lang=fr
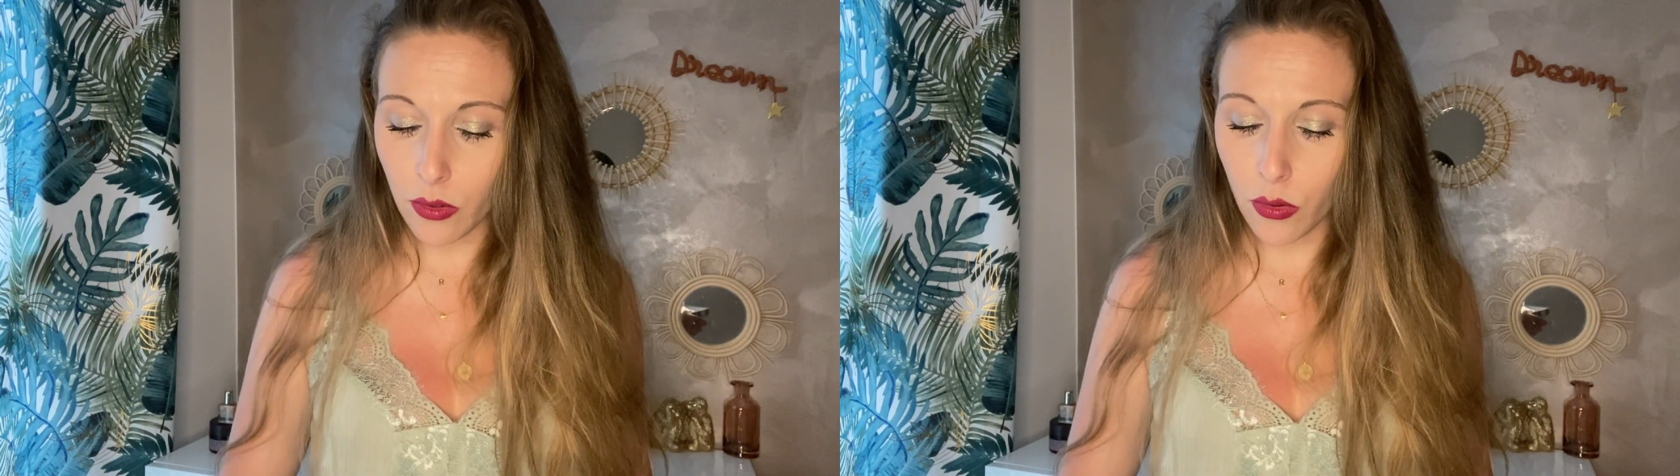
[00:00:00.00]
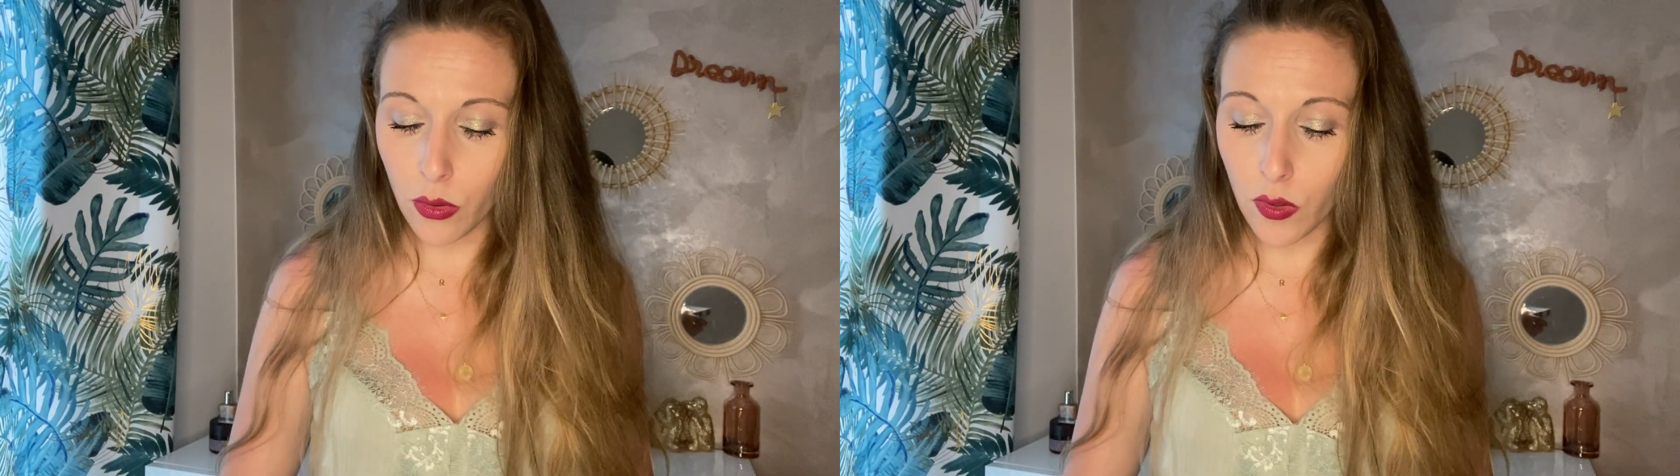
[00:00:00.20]

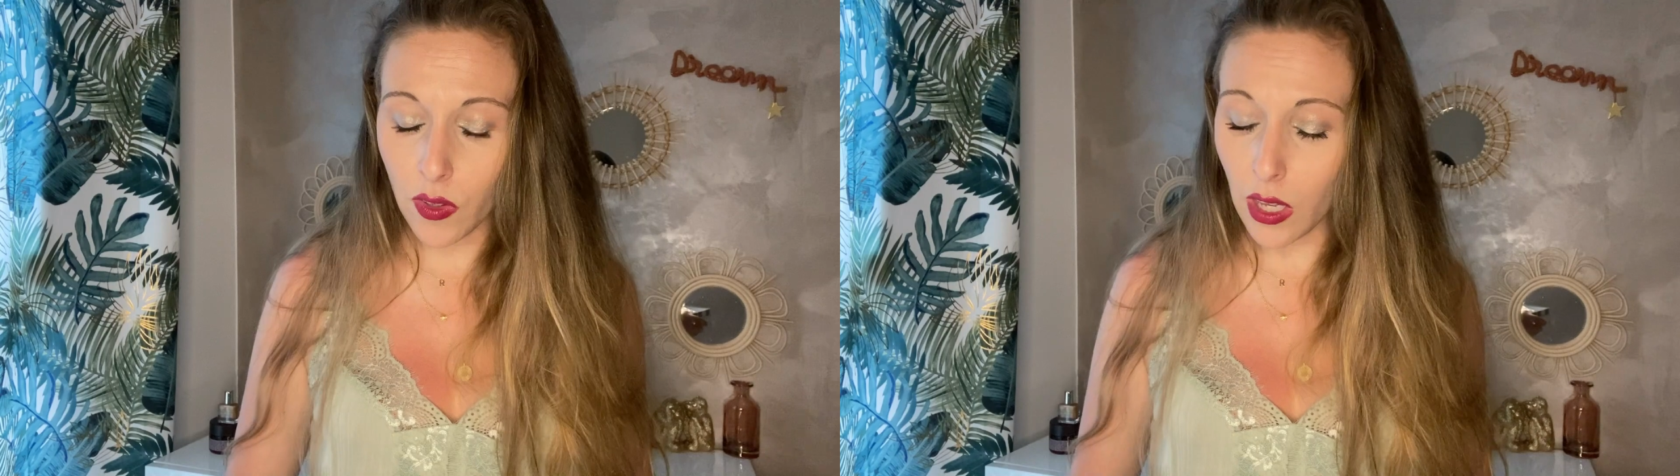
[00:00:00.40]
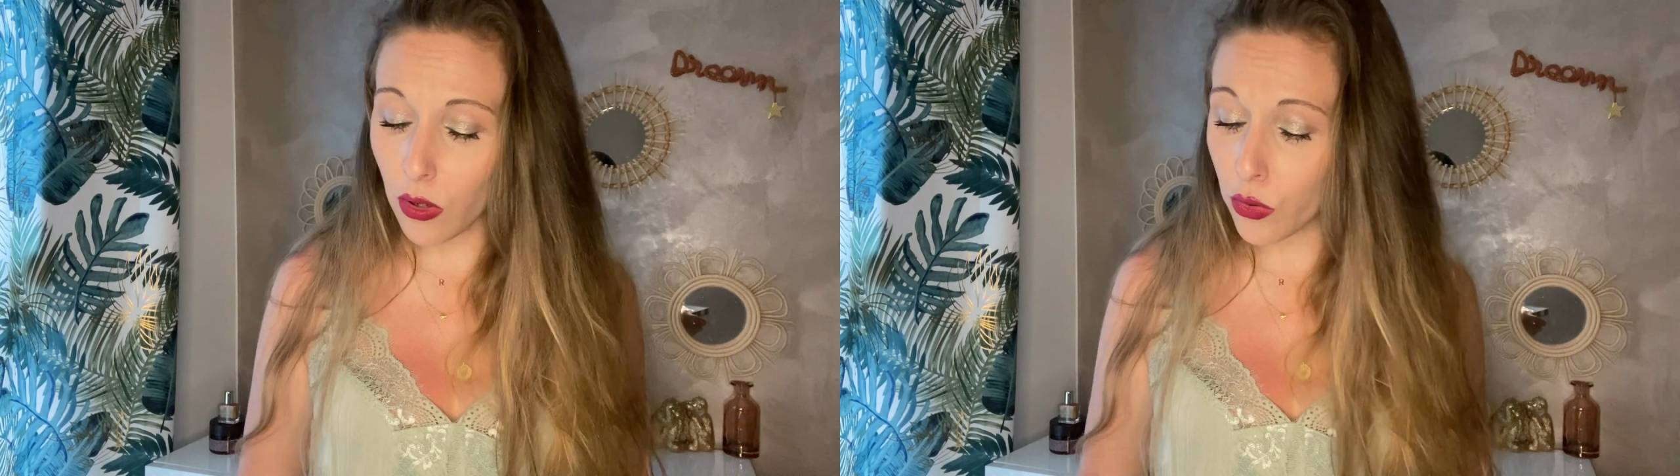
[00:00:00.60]
de
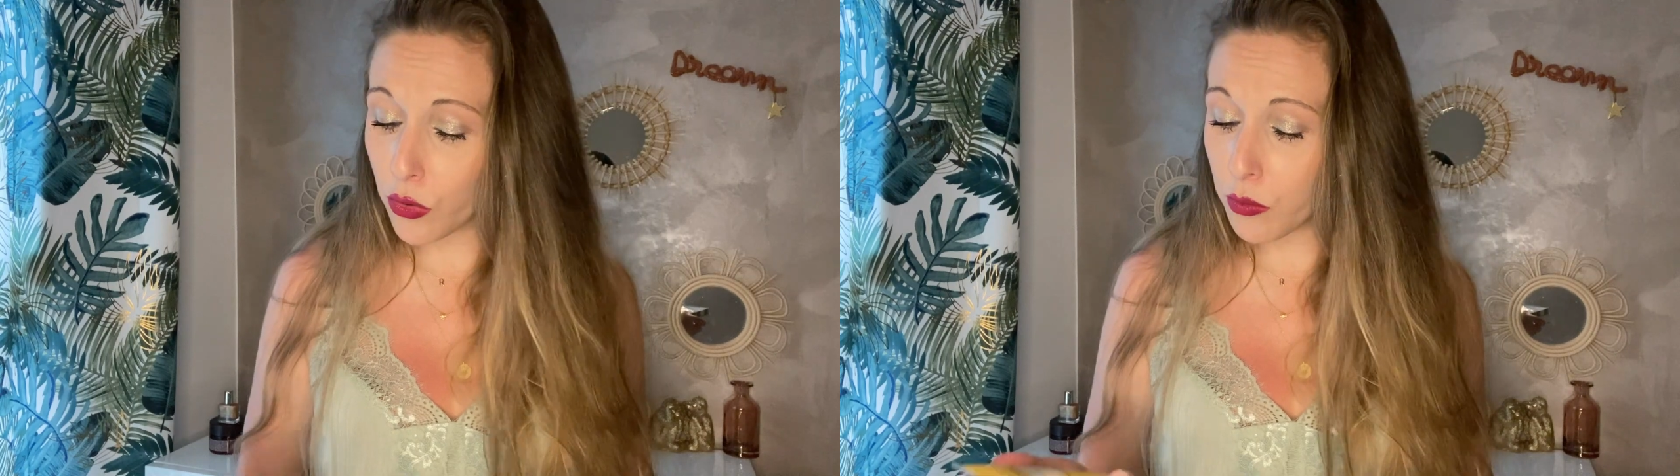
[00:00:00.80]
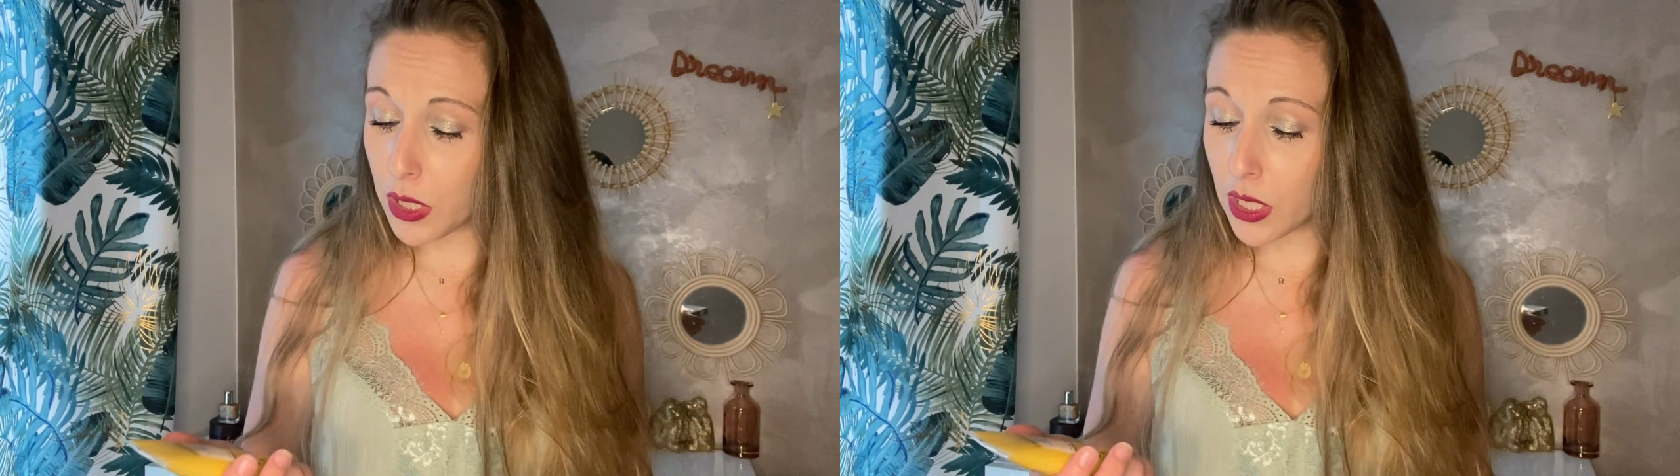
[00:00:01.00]

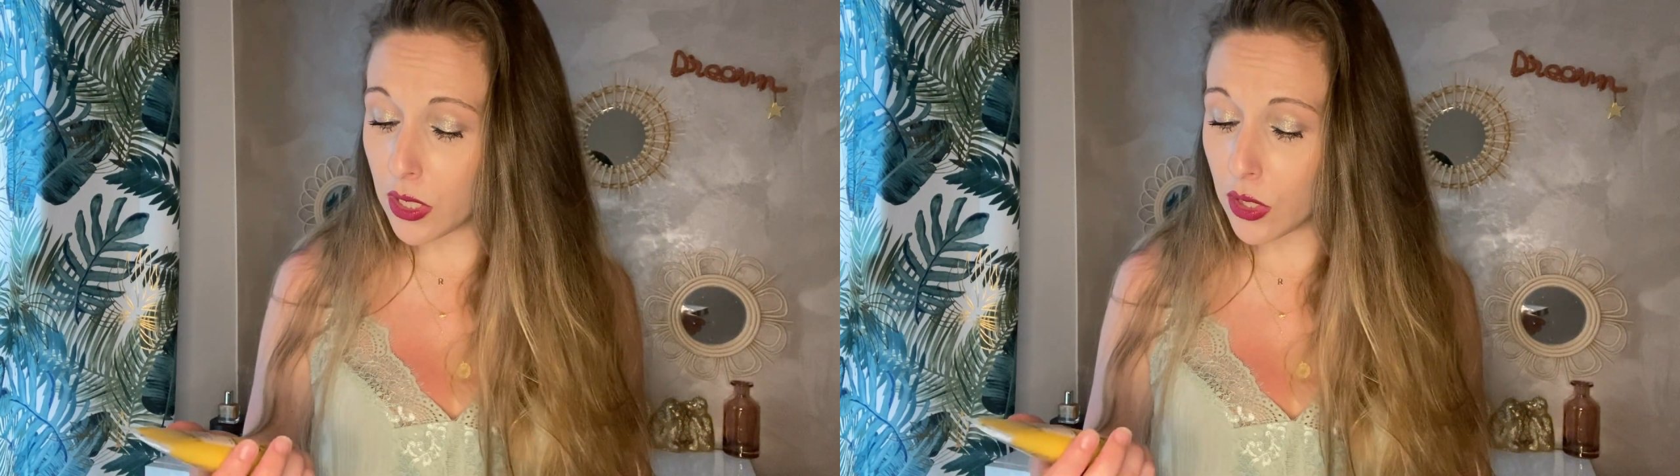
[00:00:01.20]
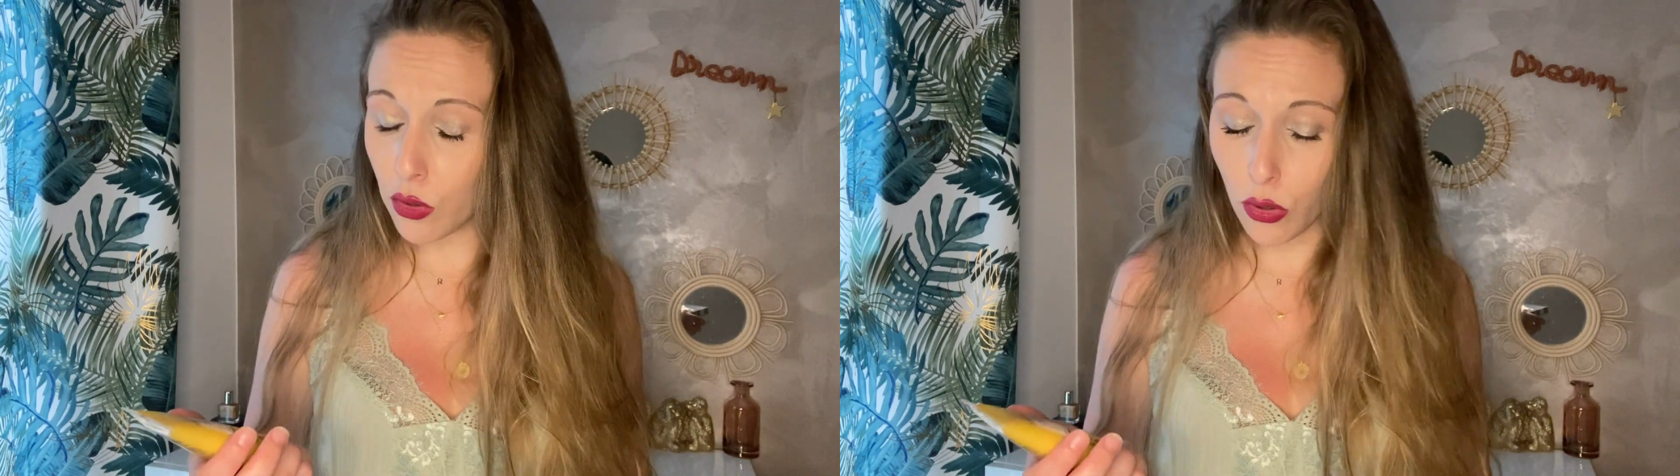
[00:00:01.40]
50 ml.